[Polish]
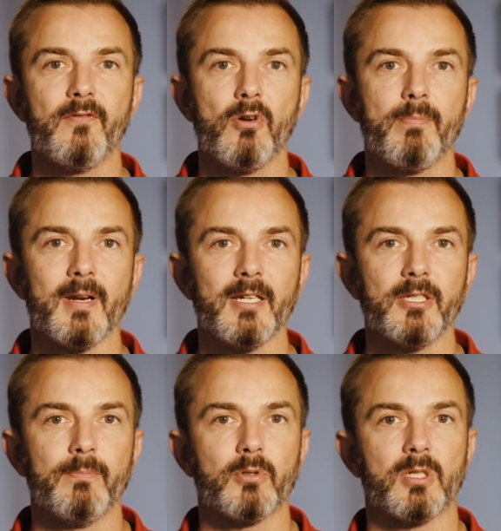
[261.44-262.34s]

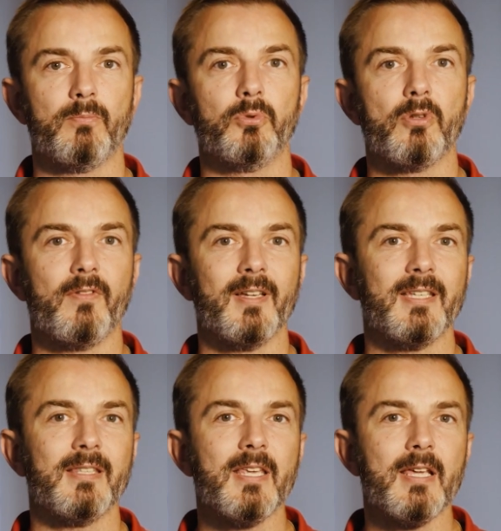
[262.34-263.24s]
wyobraźni przez
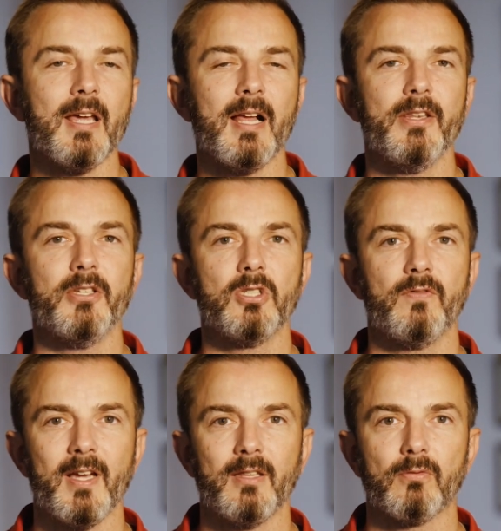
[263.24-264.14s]
budowanie nierealnych
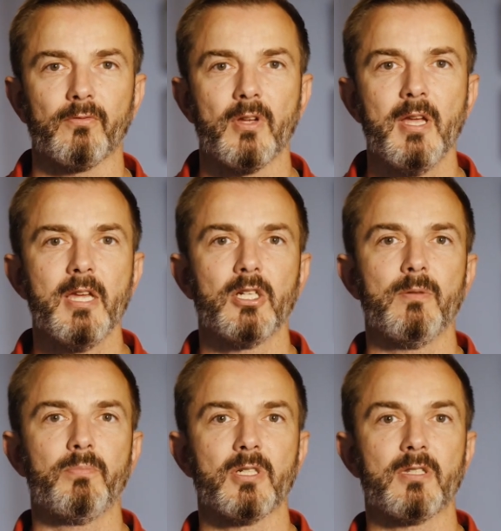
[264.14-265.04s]
światów
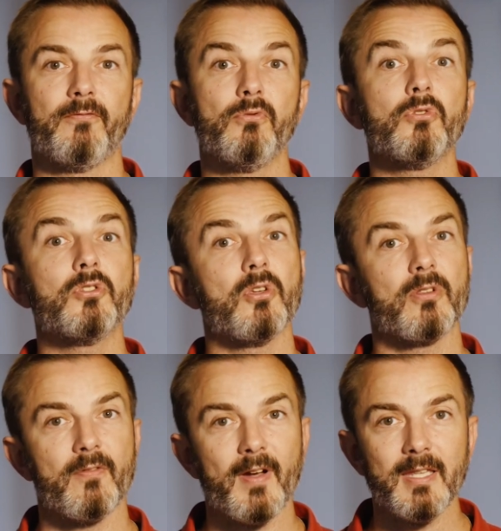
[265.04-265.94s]
czy przez
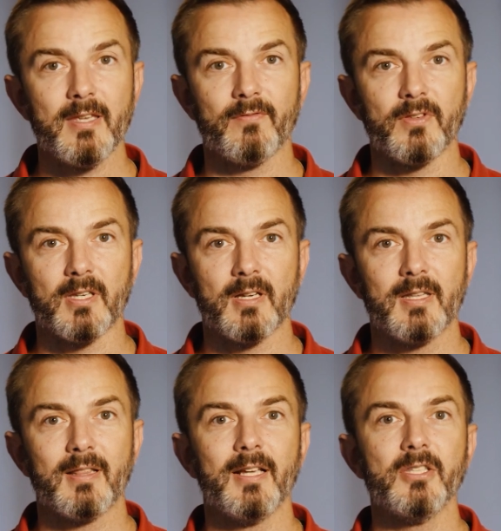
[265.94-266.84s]
funkcjonowanie w nich,
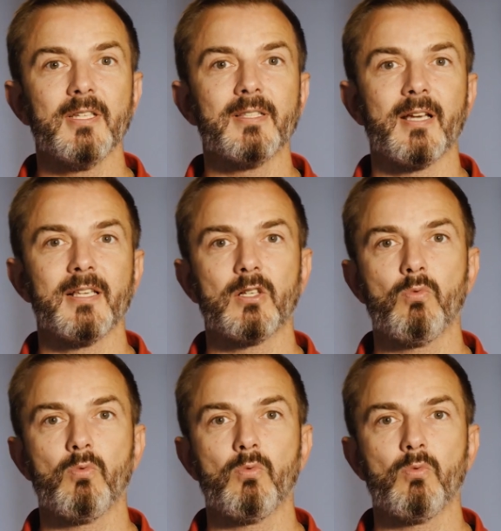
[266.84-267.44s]
dla dziecka jest